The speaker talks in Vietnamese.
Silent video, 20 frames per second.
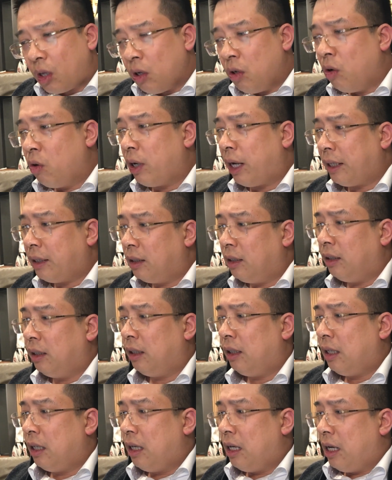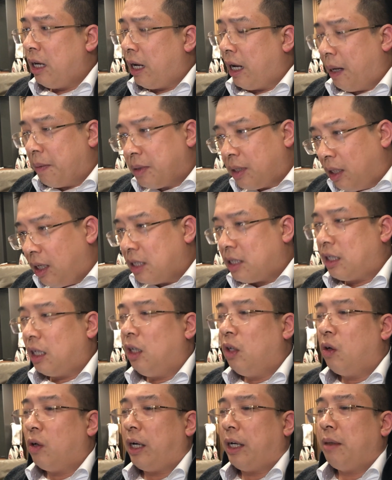ôi anh ơi em rất là
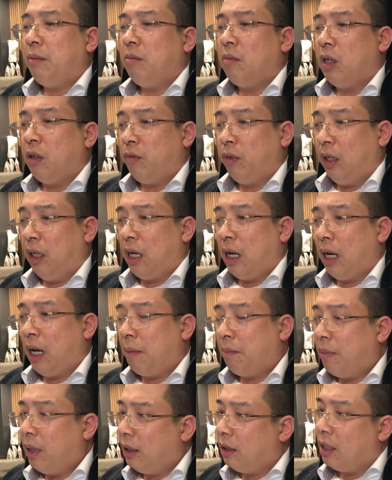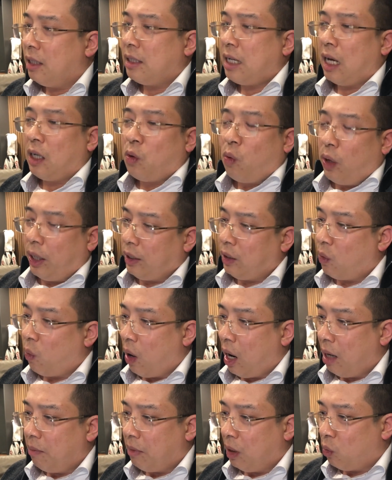xin lỗi anh bởi vì là làm mất thời gian của anh
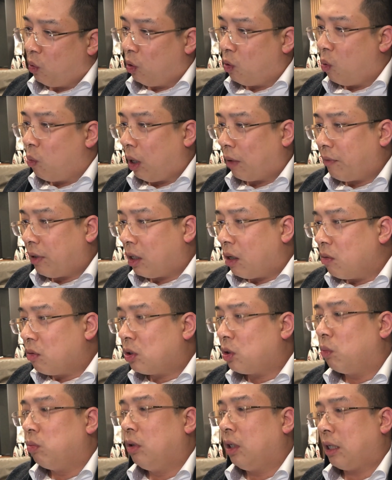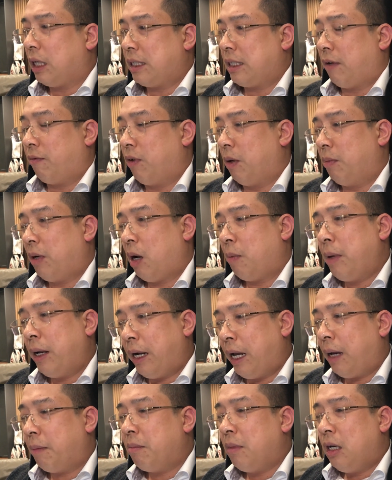quá mà cuối cùng anh vẫn không dùng được cái sản phẩm nào bên
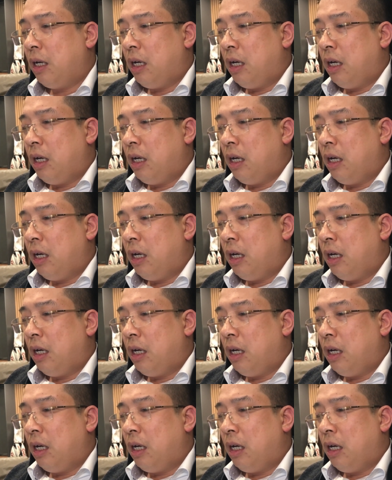em